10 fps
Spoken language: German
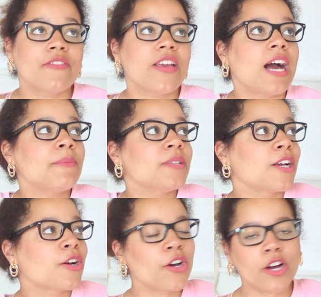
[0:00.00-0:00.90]
Wir haben
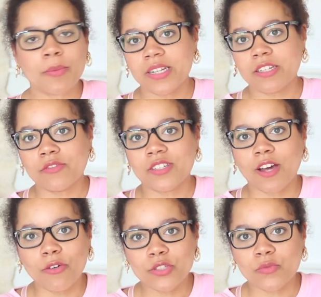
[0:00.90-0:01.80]
den komplett auf den
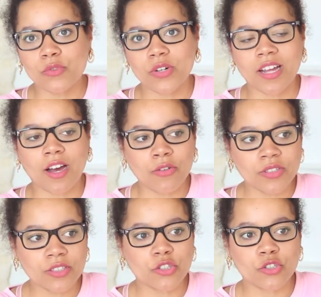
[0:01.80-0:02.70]
Hausflur dann
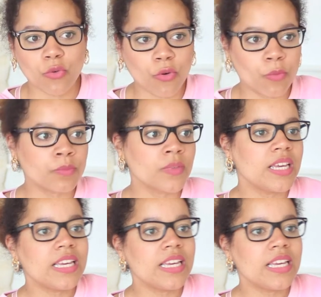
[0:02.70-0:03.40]
rausgeschoben,